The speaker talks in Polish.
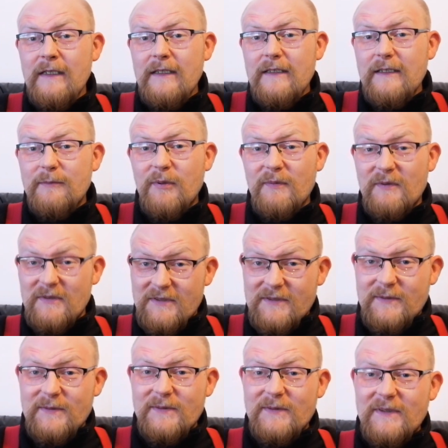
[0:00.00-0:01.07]
i po
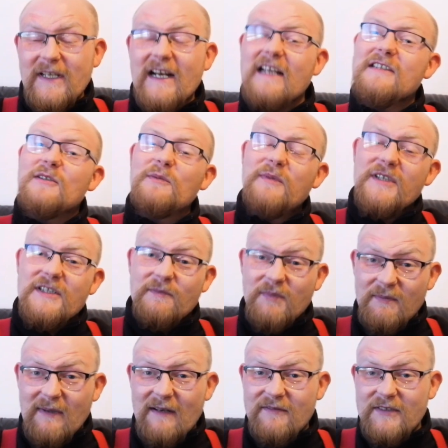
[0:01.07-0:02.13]
prostu nieraz lubię się
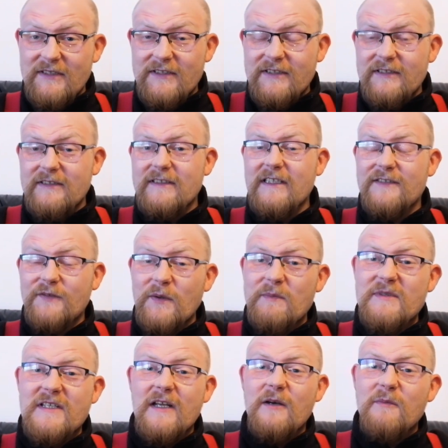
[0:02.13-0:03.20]
pobawić ze
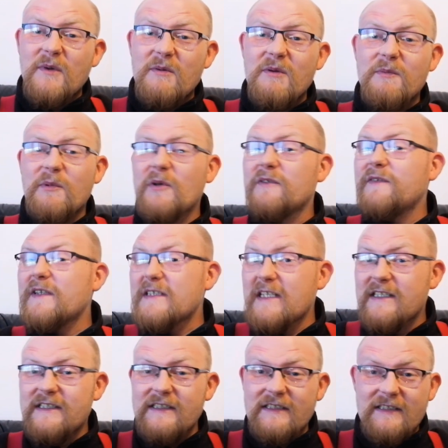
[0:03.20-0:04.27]
swoimi znajomymi,
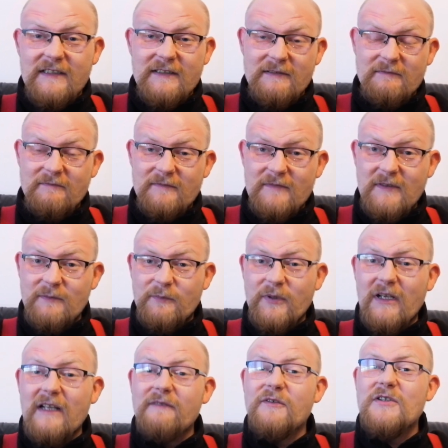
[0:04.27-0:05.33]
poodwiedzać ich,
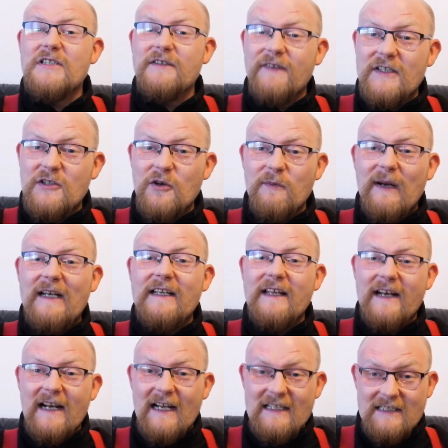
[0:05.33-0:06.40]
ponawiązywać normalne
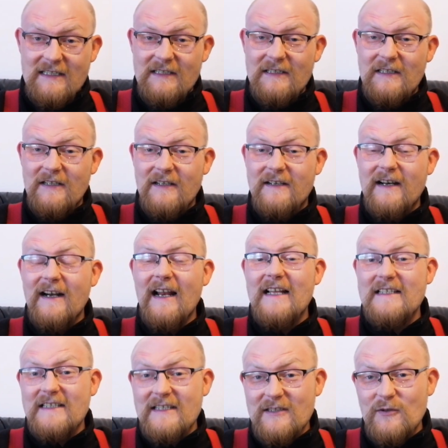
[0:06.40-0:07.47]
relacje,
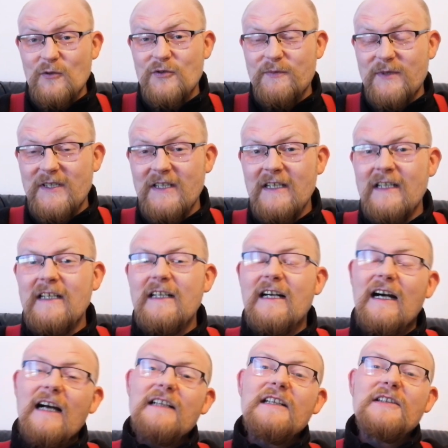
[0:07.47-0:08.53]
relacje z ludźmi,
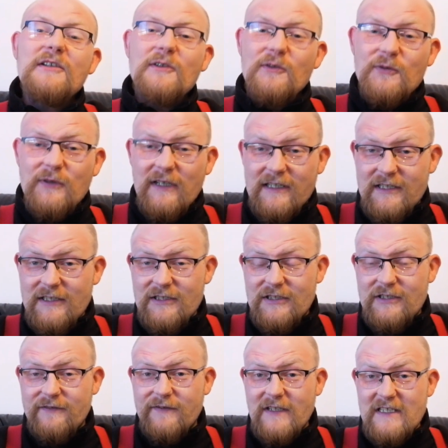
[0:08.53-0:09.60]
a nie tylko tu jakieś
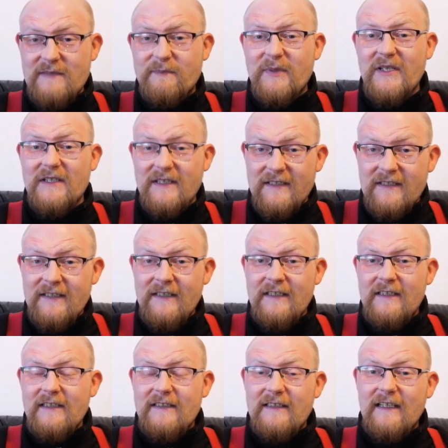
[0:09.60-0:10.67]
dziwne spiny
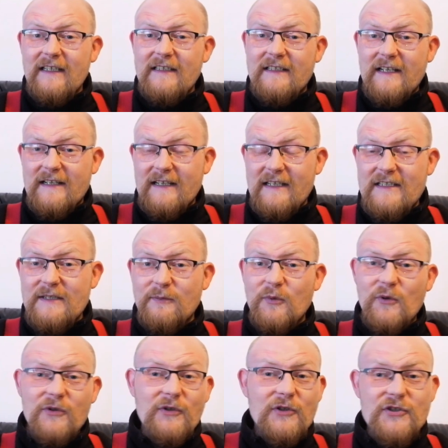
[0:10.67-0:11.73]
na internecie,
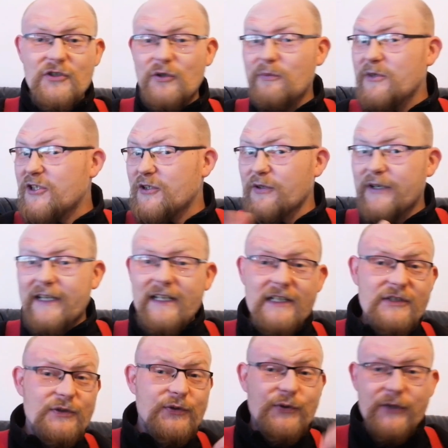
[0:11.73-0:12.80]
bo ktoś nie umie się
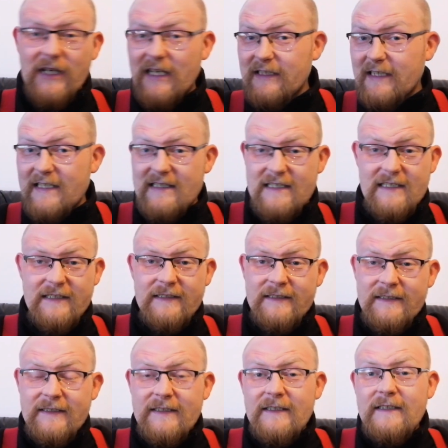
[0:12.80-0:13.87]
dogadać i szuka atencji.
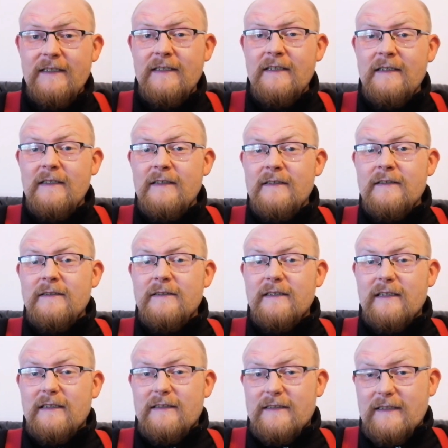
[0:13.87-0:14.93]

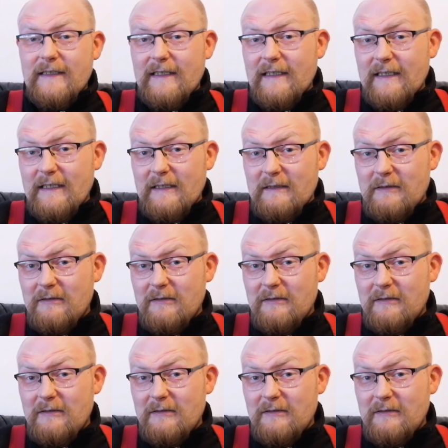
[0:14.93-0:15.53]
Także